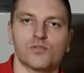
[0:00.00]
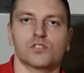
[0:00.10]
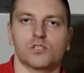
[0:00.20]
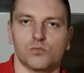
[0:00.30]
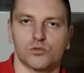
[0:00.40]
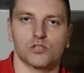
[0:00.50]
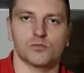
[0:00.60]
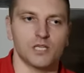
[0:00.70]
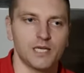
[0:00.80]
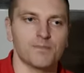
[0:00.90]
w tym
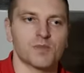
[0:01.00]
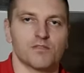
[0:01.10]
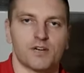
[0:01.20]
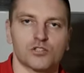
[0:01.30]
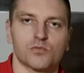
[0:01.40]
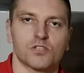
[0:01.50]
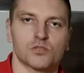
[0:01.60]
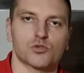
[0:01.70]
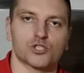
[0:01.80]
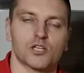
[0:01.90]
możemy, warto
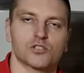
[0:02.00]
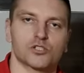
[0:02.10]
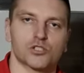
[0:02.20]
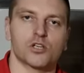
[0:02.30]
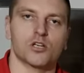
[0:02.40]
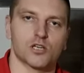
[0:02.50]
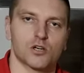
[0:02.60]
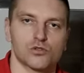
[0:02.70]
więc poczekać jeszcze kilka